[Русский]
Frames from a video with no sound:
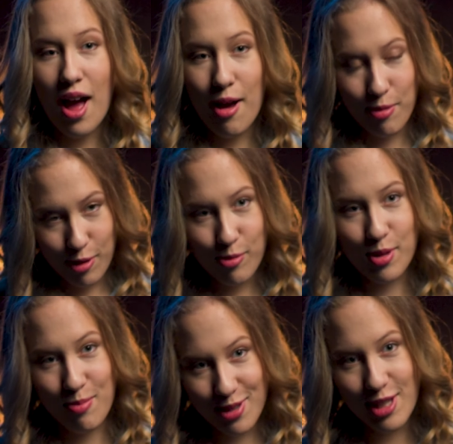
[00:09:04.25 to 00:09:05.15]
а потом
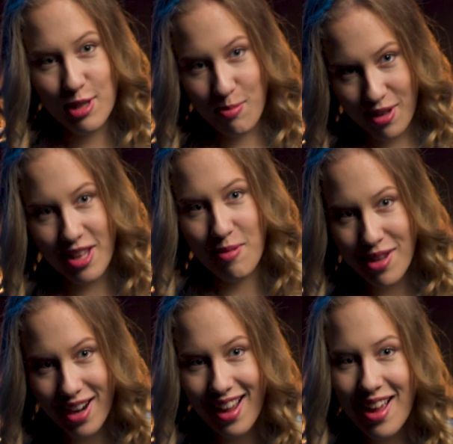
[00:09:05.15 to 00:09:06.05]
уже после чемпионата
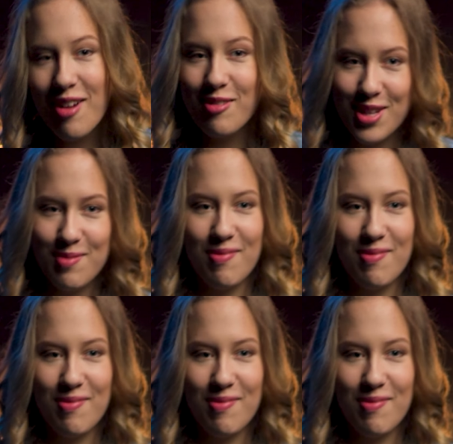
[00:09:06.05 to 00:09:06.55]
мира у нас